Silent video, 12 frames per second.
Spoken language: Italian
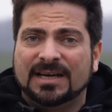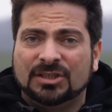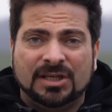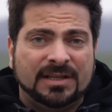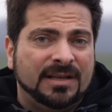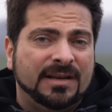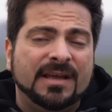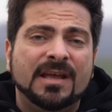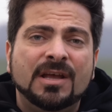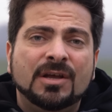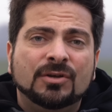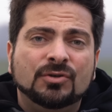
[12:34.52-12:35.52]
lasciatele
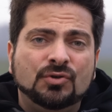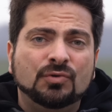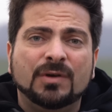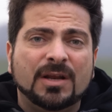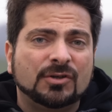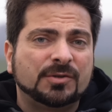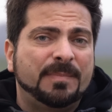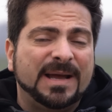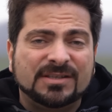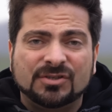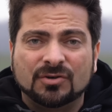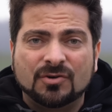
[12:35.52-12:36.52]
giù nello
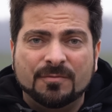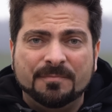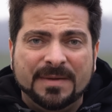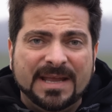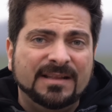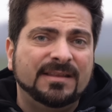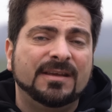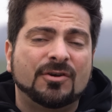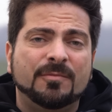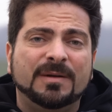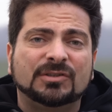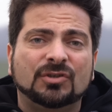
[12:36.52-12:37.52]
spazio commenti
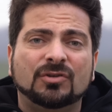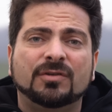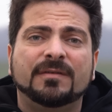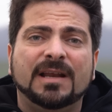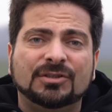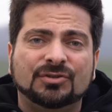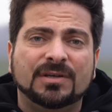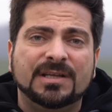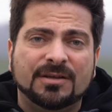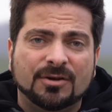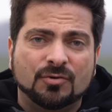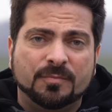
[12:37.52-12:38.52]
come al solito vi lascio il
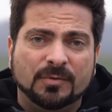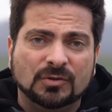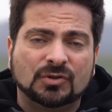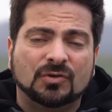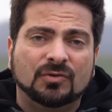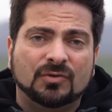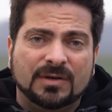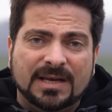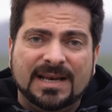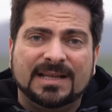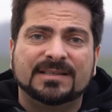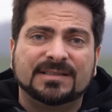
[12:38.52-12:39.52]
link e il coupon sconto
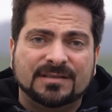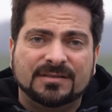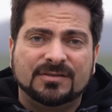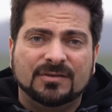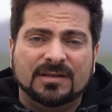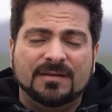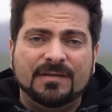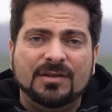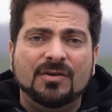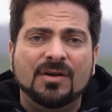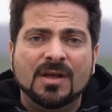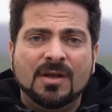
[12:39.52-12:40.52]
nella descrizione del video
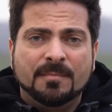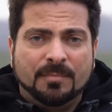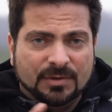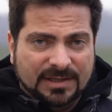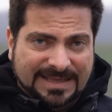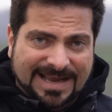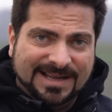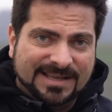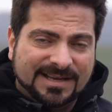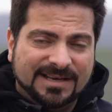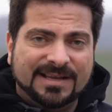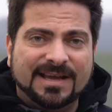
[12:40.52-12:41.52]
video potete
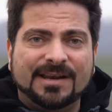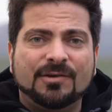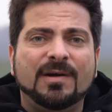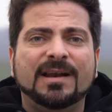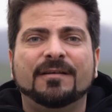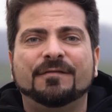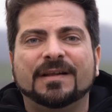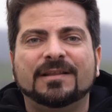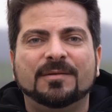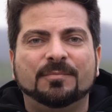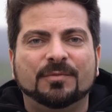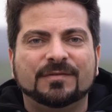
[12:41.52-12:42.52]
anche cliccare qua nel
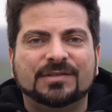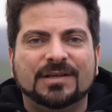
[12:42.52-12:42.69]
frattempo vi